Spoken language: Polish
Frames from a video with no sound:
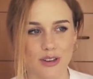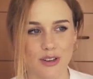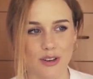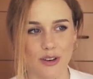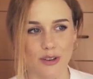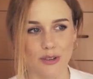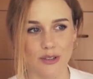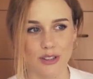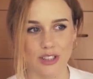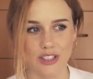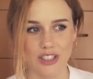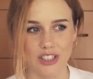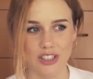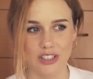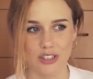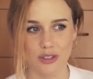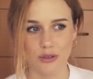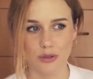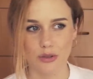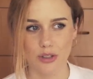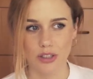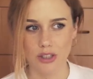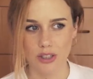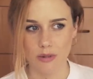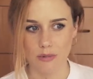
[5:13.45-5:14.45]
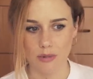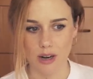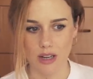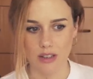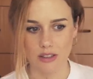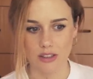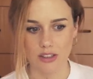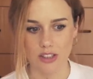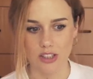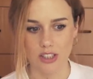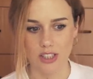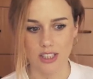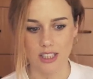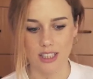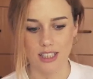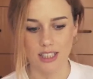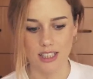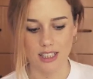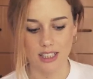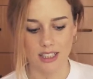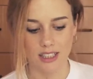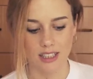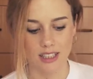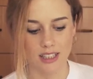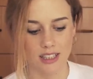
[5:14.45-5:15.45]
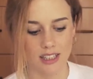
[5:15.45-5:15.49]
o te rzeczy, które się ma. Czyli